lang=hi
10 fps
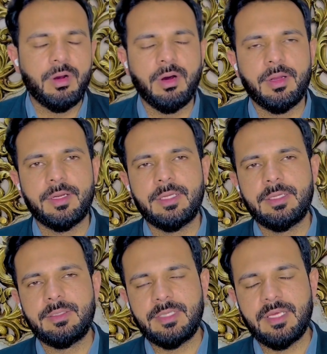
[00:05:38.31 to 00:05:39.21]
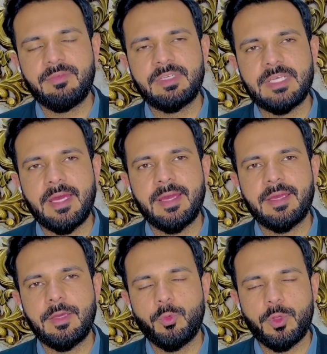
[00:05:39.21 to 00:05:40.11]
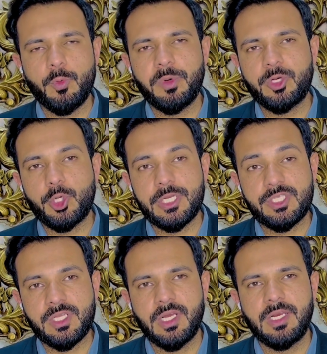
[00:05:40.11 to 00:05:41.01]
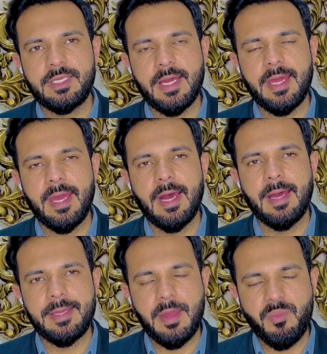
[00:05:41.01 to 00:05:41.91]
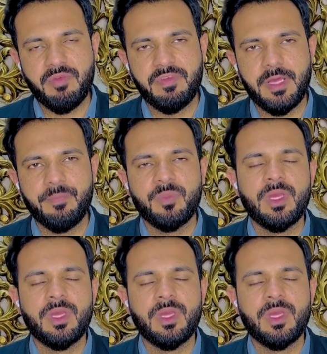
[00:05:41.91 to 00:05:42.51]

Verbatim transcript: और यही वजह है कि उनके ऊपर ट्रस्ट कर लिया है आईएमएफ ने